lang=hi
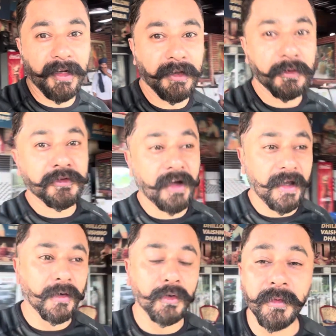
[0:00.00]
है तो उसका
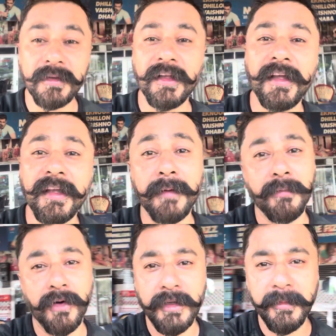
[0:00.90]
एक गुरु मंत्र है कि आप
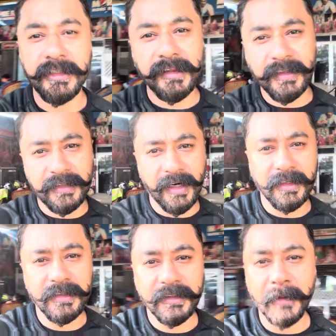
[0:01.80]
मॉर्निंग में जल्दी स्टार्ट
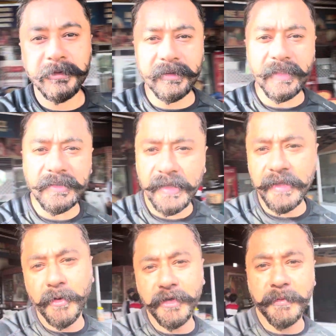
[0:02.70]
कीजिए आप जितनी
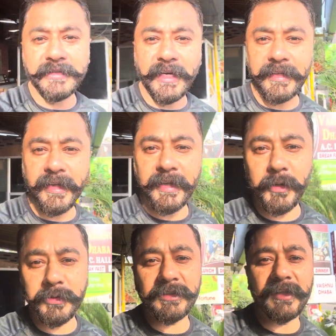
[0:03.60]
जल्दी मॉर्निंग में स्टार्ट करेंगे
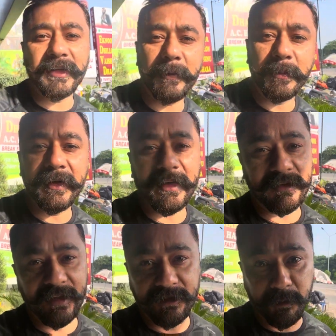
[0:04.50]
उतनी जल्दी आप अपने
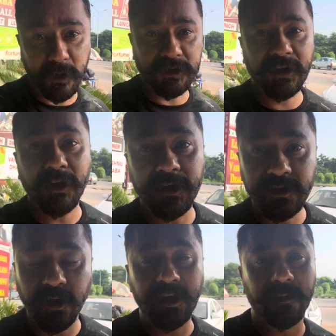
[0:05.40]
डेस्टिनेशन पहुंचेंगे और
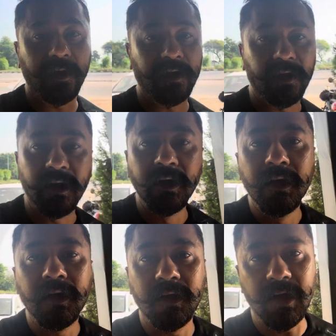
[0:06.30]
इन्जॉय कर पाएंगे
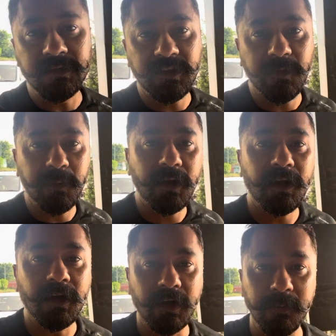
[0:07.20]
रास्ते
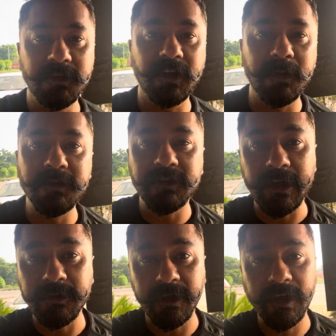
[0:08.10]
में कम से कम
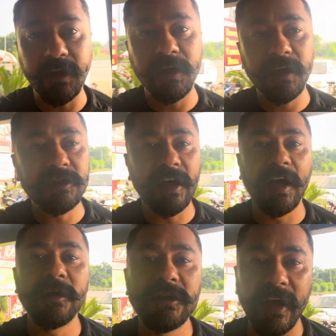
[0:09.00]
टाइम स्पेंड करें
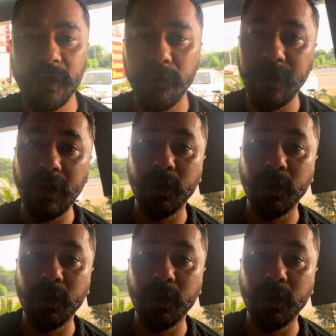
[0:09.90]
जहाँ भी चाय कॉफ़ी के लिए